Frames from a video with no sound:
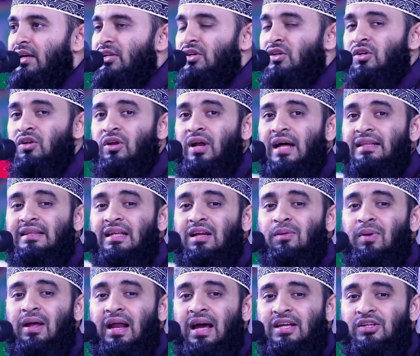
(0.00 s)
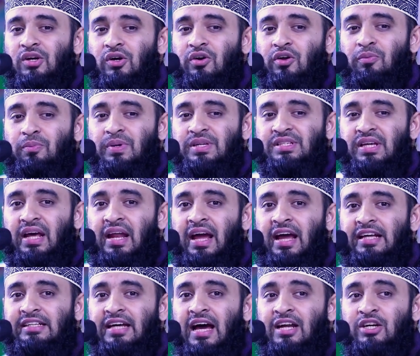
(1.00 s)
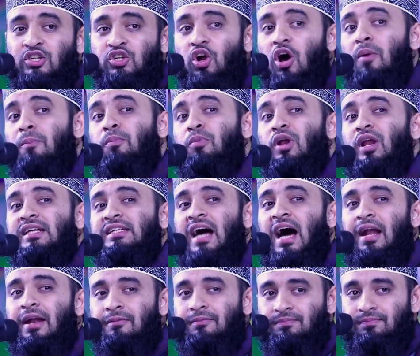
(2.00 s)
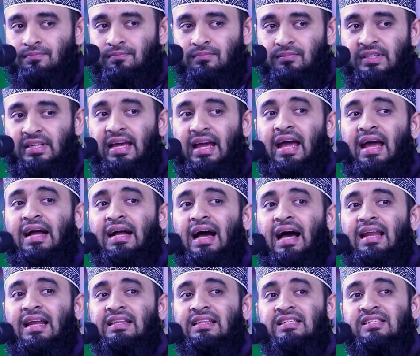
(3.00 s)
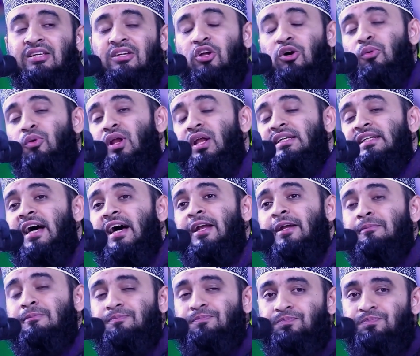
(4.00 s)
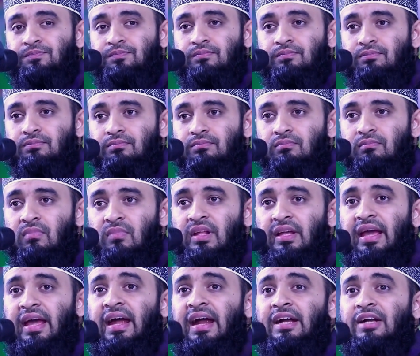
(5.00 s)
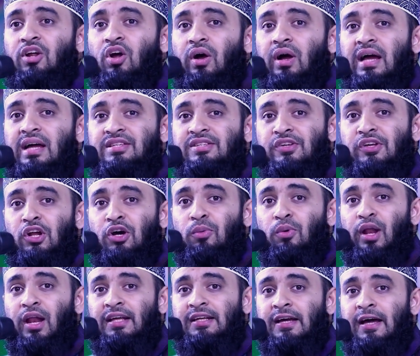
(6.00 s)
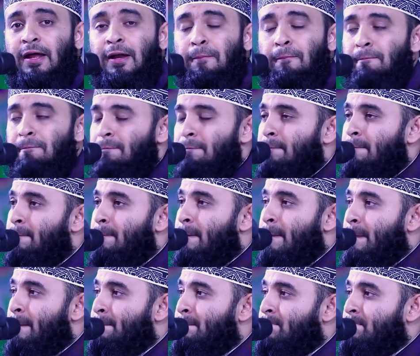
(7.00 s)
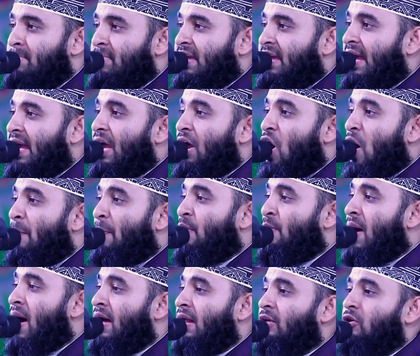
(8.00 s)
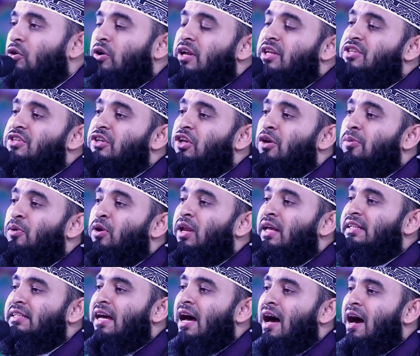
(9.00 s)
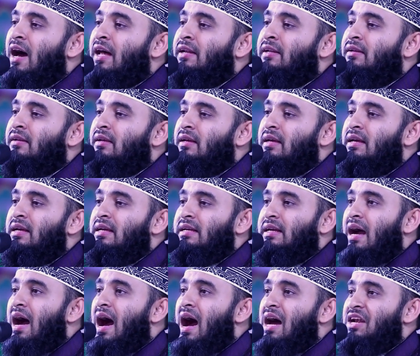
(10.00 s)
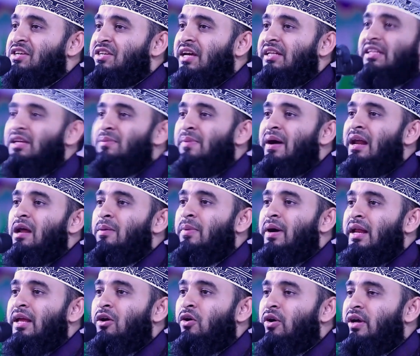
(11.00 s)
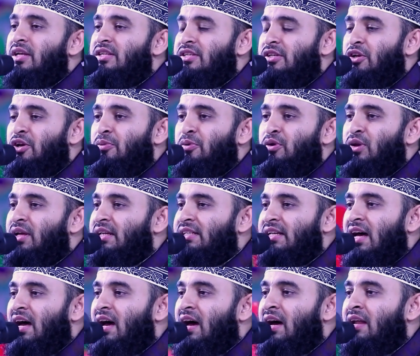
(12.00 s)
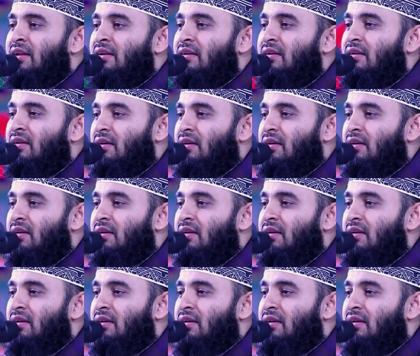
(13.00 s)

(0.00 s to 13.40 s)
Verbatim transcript: এজন্য রাতের বেলায় যখন বিছানায় যান সব ভুলে যান কে গালি দিছিল ভুলে যান কে ঠকাইছিল বলে যান কে অপমান করেছিল ভুলে যান কার সাথে মারামারি হয়েছিল ভুলে যান